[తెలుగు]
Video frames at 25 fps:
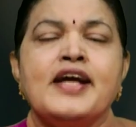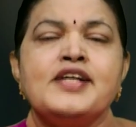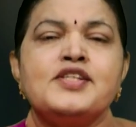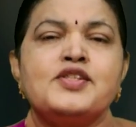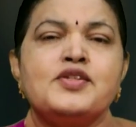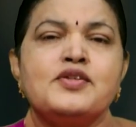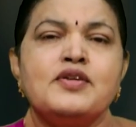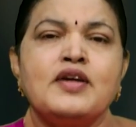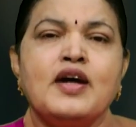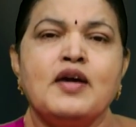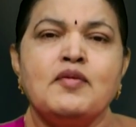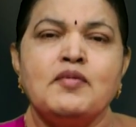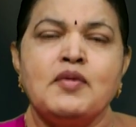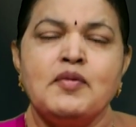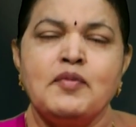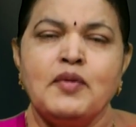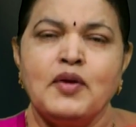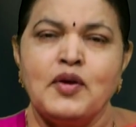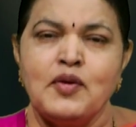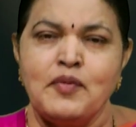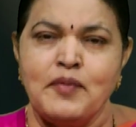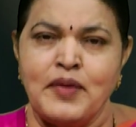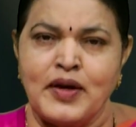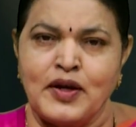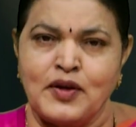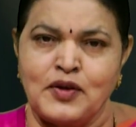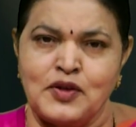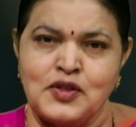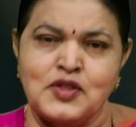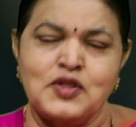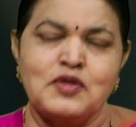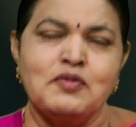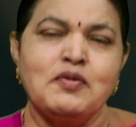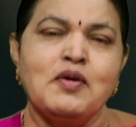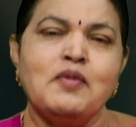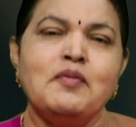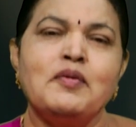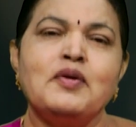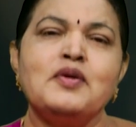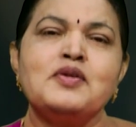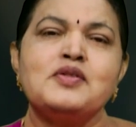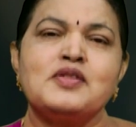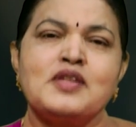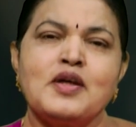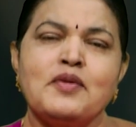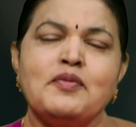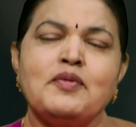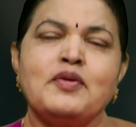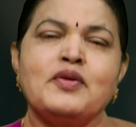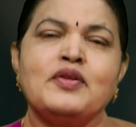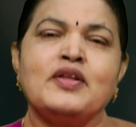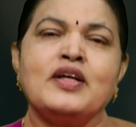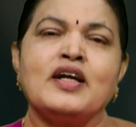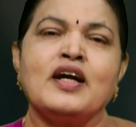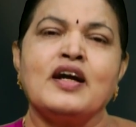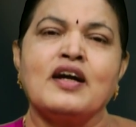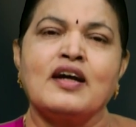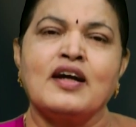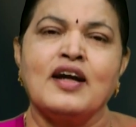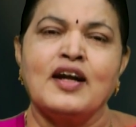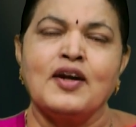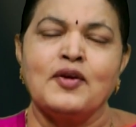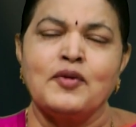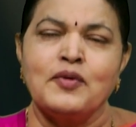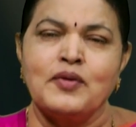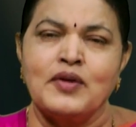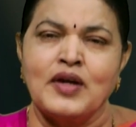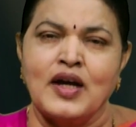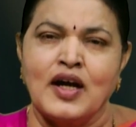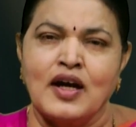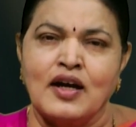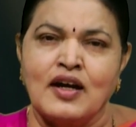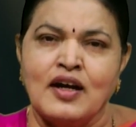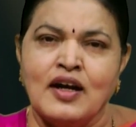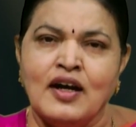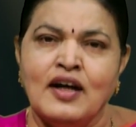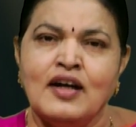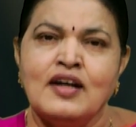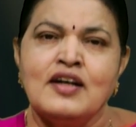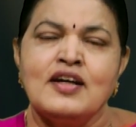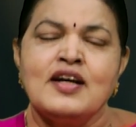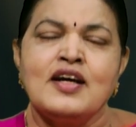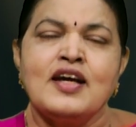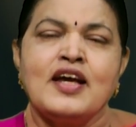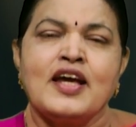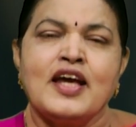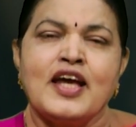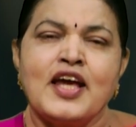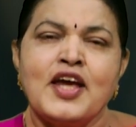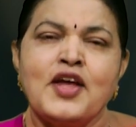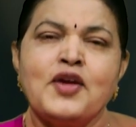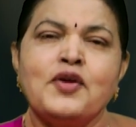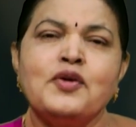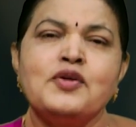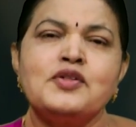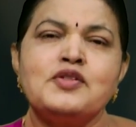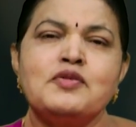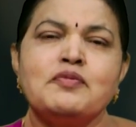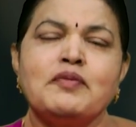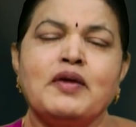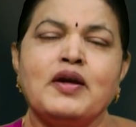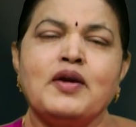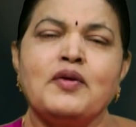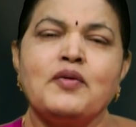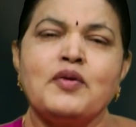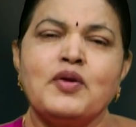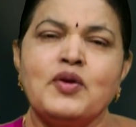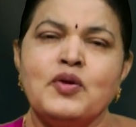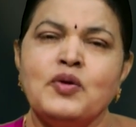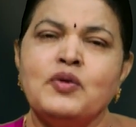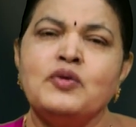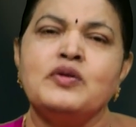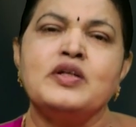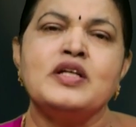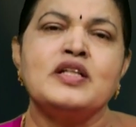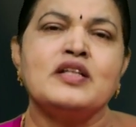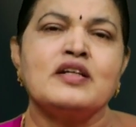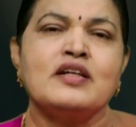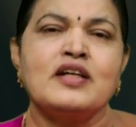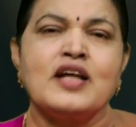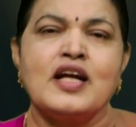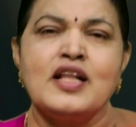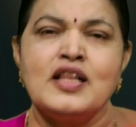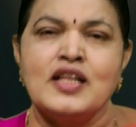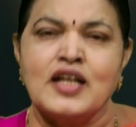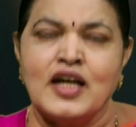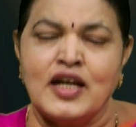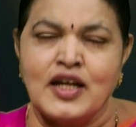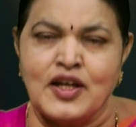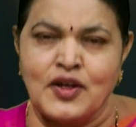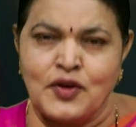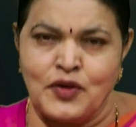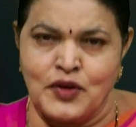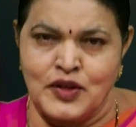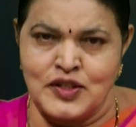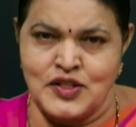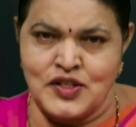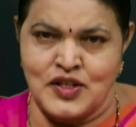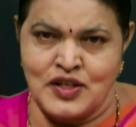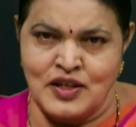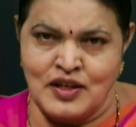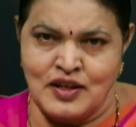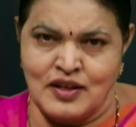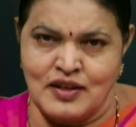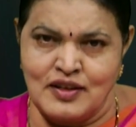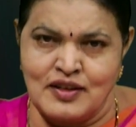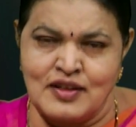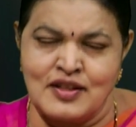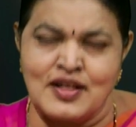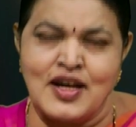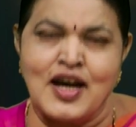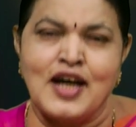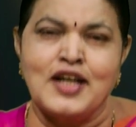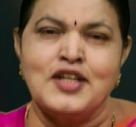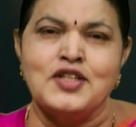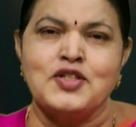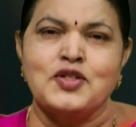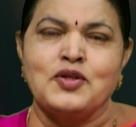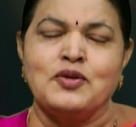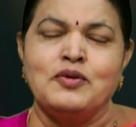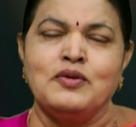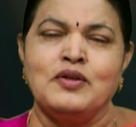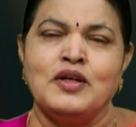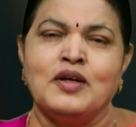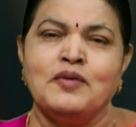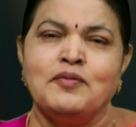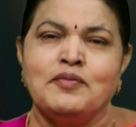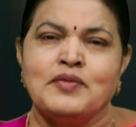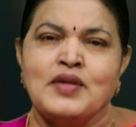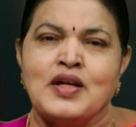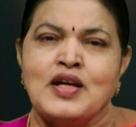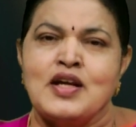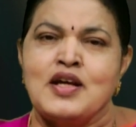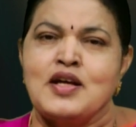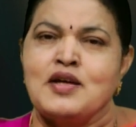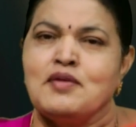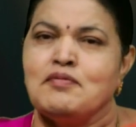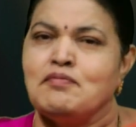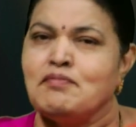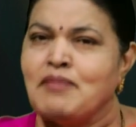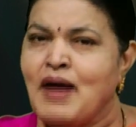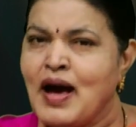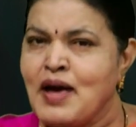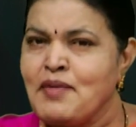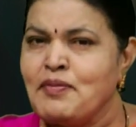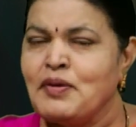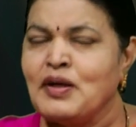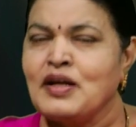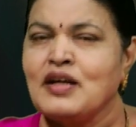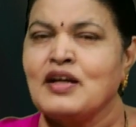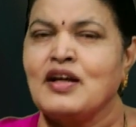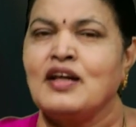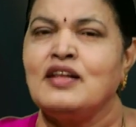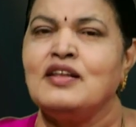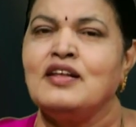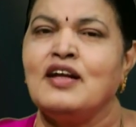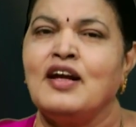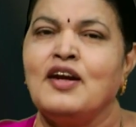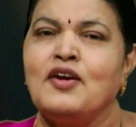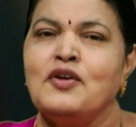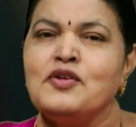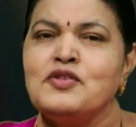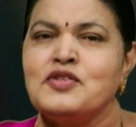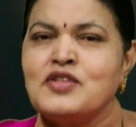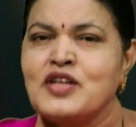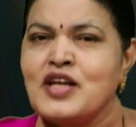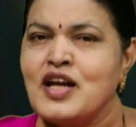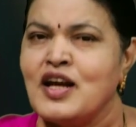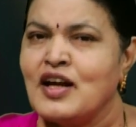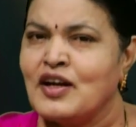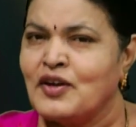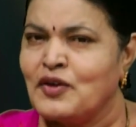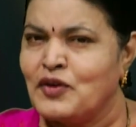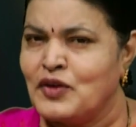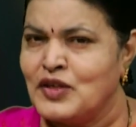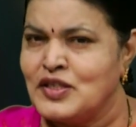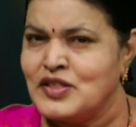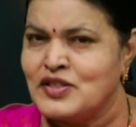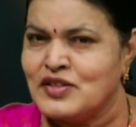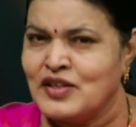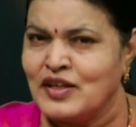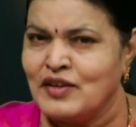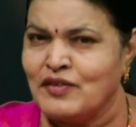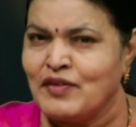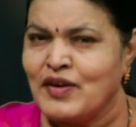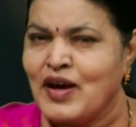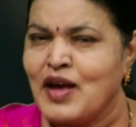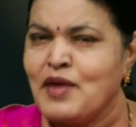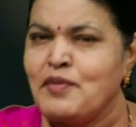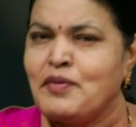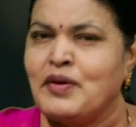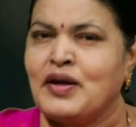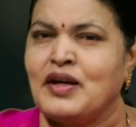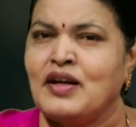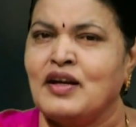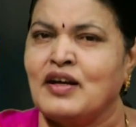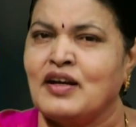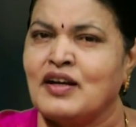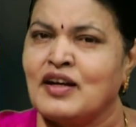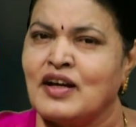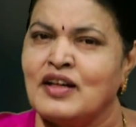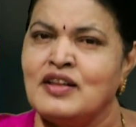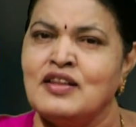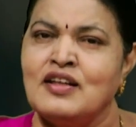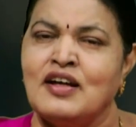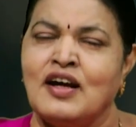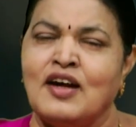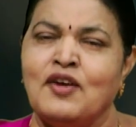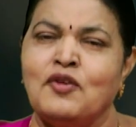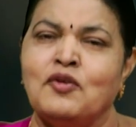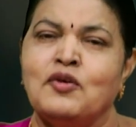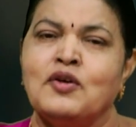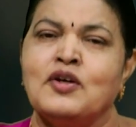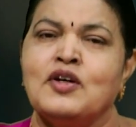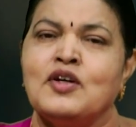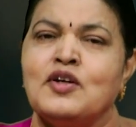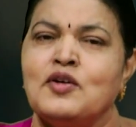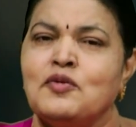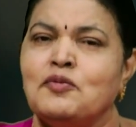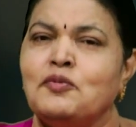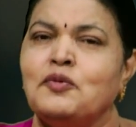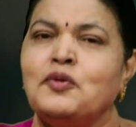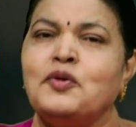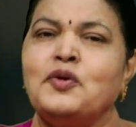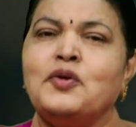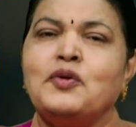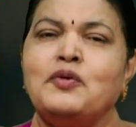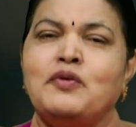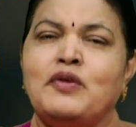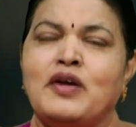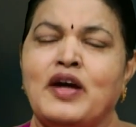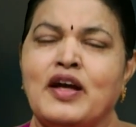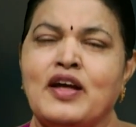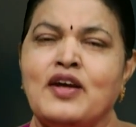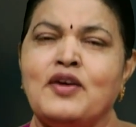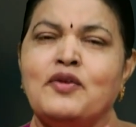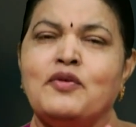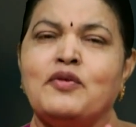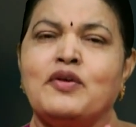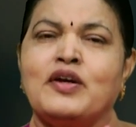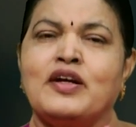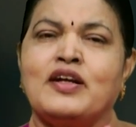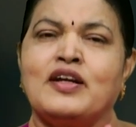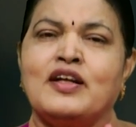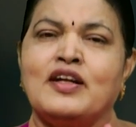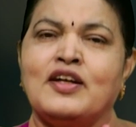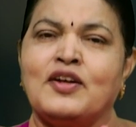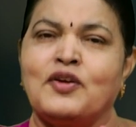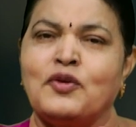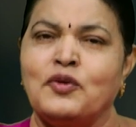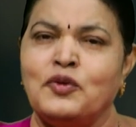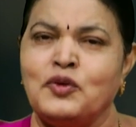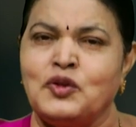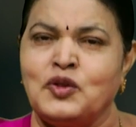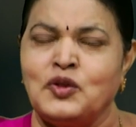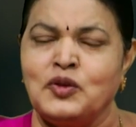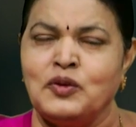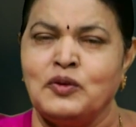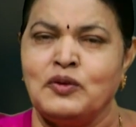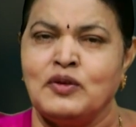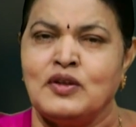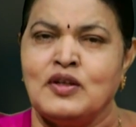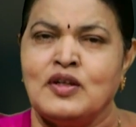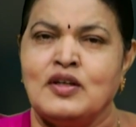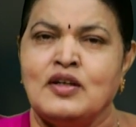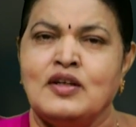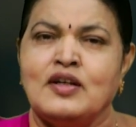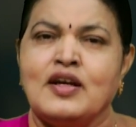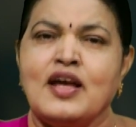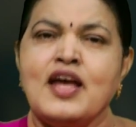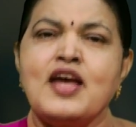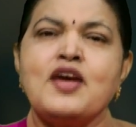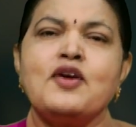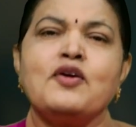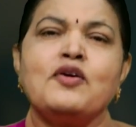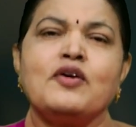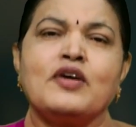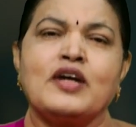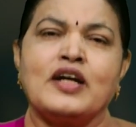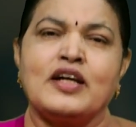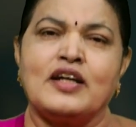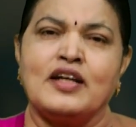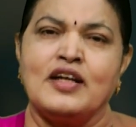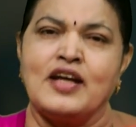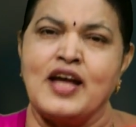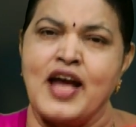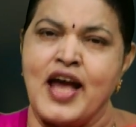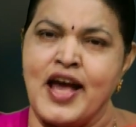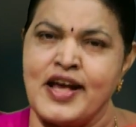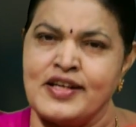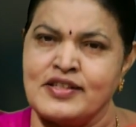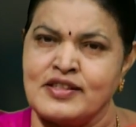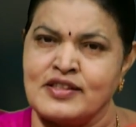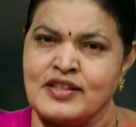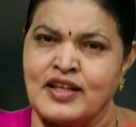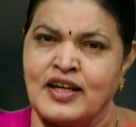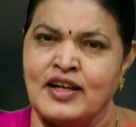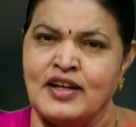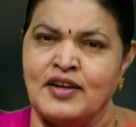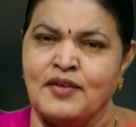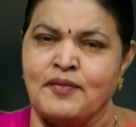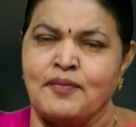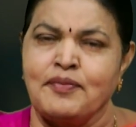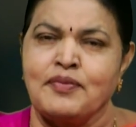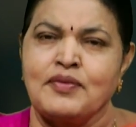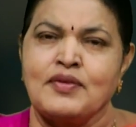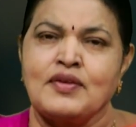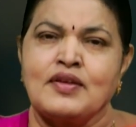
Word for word: ఏసునామంలో మీకు శుభములు సమృద్ధిగా కలుగునుగాక ఈరోజు మనం యూదిత్ గ్రంథాన్ని గురించి ధ్యానించుకుందాం బైబిల్ గ్రంథంలో స్త్రీల గురించి వ్రాయబడిన గ్రంథాలు మూడు ఉన్నాయి ఒకటి రూతు ఇంకొకటి ఎస్తెర్